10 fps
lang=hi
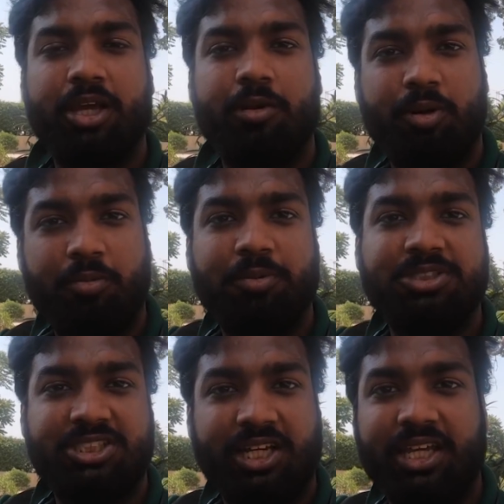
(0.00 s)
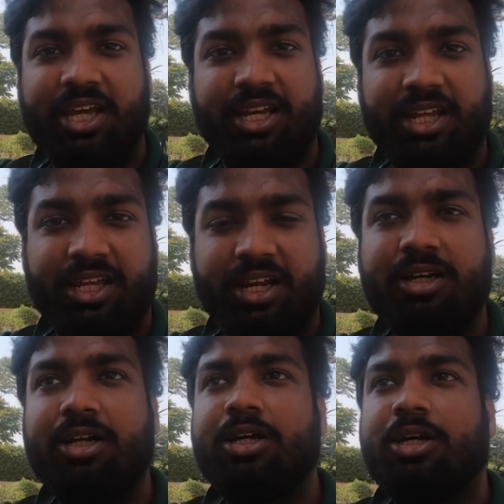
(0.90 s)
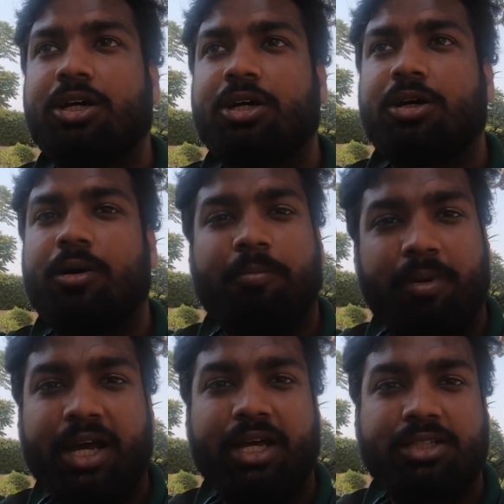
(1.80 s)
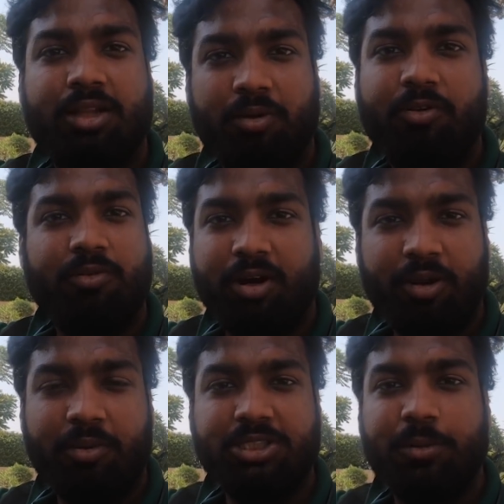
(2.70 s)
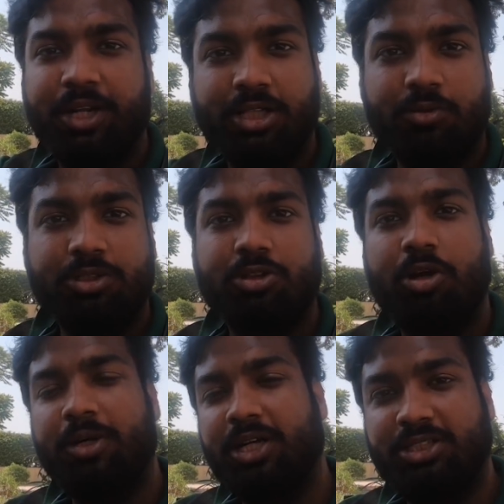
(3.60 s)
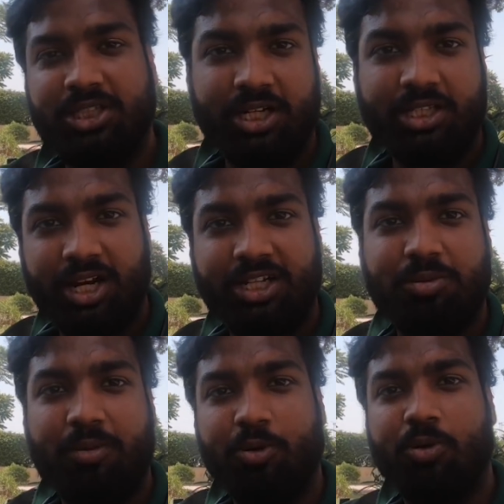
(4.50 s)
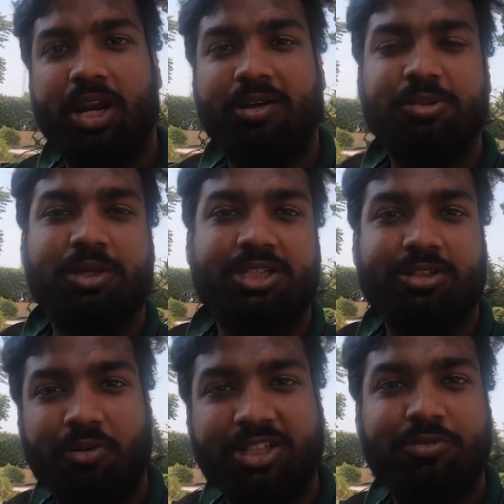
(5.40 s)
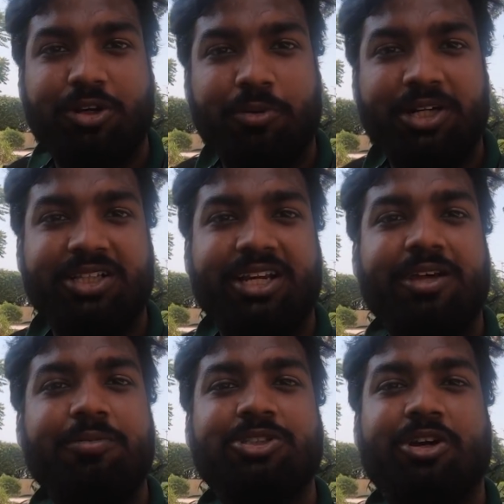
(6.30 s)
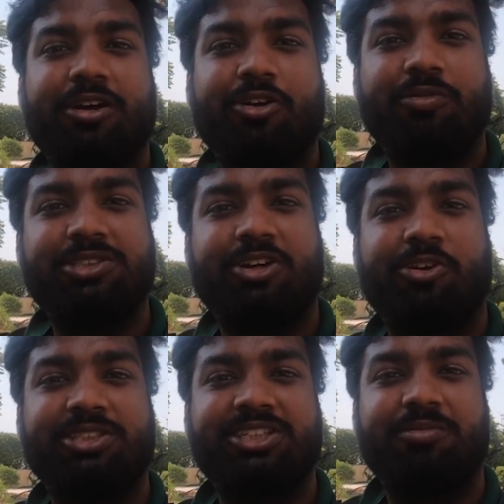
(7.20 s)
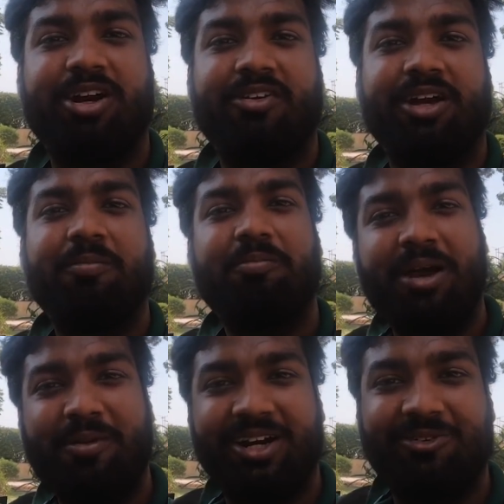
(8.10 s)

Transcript: कभी एयरबिन में स्टे किया कि नहीं करा मैं तन्मय फ्रॉम ट्रैवलिंग बाजी अभी निकलता हूँ किसी और बढ़िया जगह की तलाश में आप लोगों के लिए आपसे बात करता हूँ नेक्स्ट वीडियो में टिल देन कीप एंजॉइंग एंड ऑलवेज एंड ऑलवेज कीप ट्रैवलिंग बाय बाय